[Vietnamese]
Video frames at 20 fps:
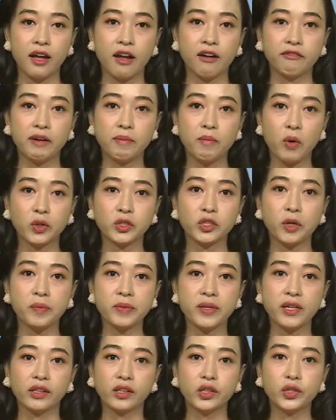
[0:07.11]
Và một trong
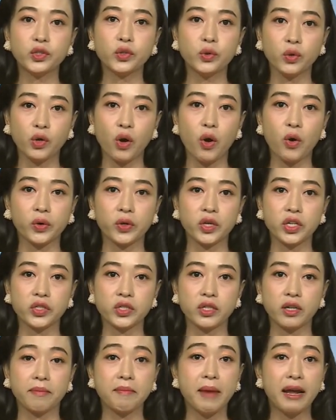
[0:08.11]
những trụ cột cho
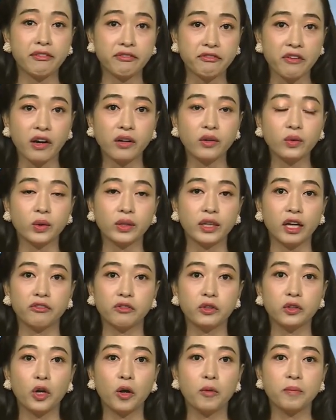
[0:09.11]
sự bền vững của thành phố
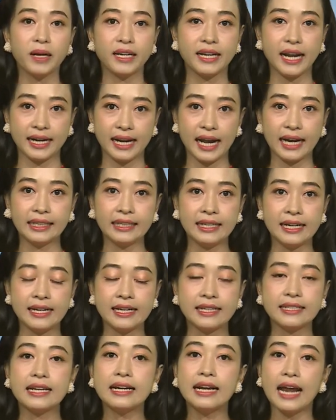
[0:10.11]
thông minh Đà Nẵng
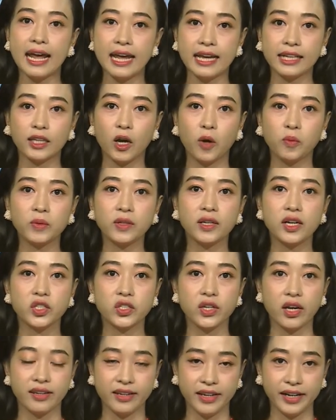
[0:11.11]
chính là hệ thống cơ sở
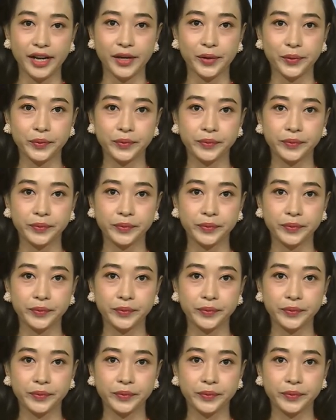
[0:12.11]
dữ liệu.